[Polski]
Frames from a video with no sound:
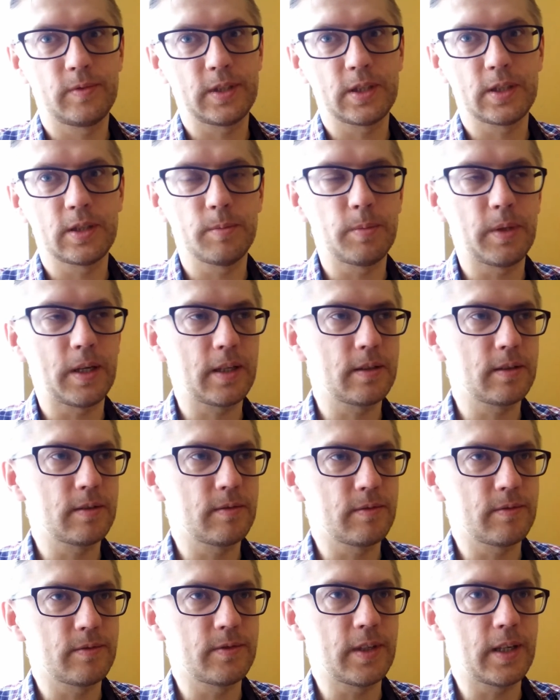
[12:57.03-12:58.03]
Także
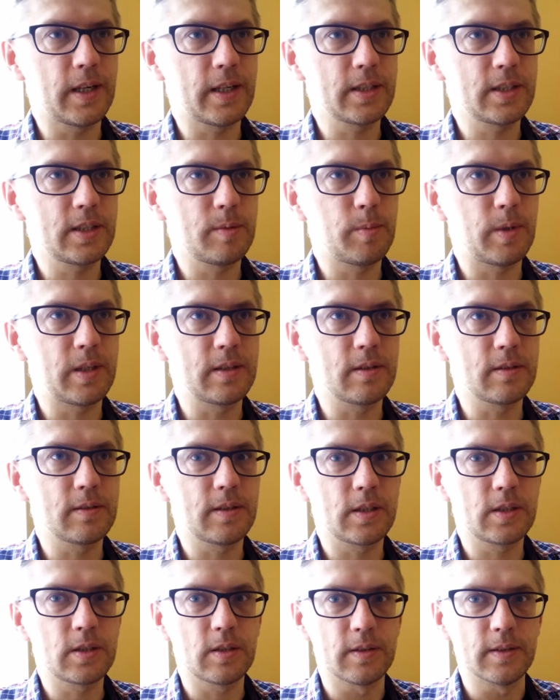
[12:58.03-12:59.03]
bardzo wyraźnie, bardzo
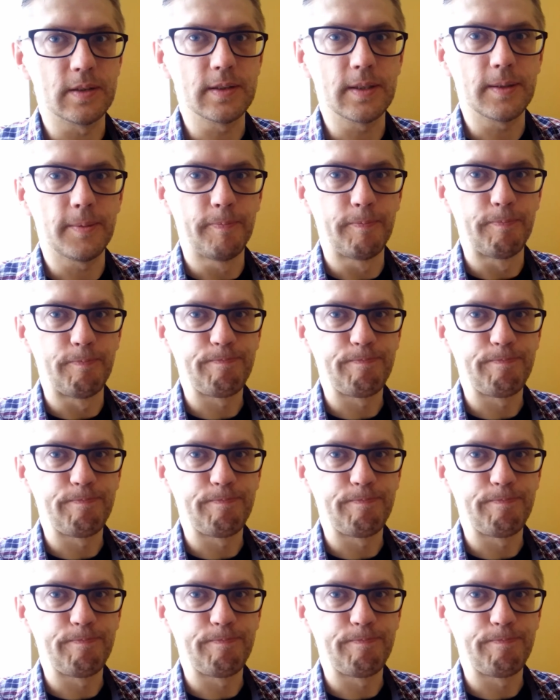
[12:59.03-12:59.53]
znacząco.